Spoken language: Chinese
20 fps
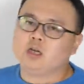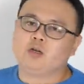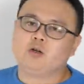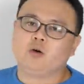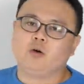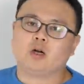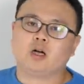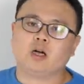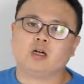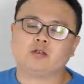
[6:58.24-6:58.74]
能
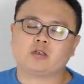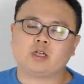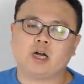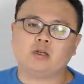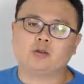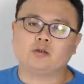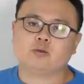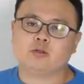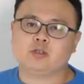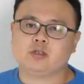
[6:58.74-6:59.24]
有一个
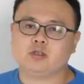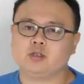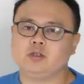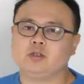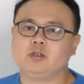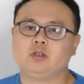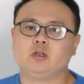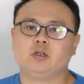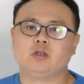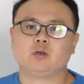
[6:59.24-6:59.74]
战术袭
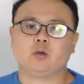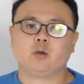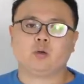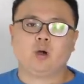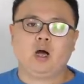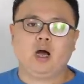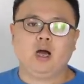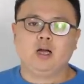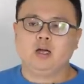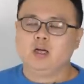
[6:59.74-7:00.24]
击的手
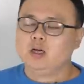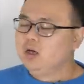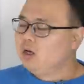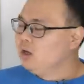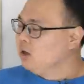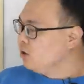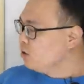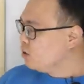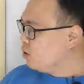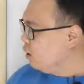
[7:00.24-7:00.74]
段。
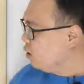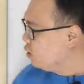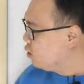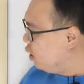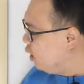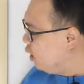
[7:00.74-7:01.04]
所以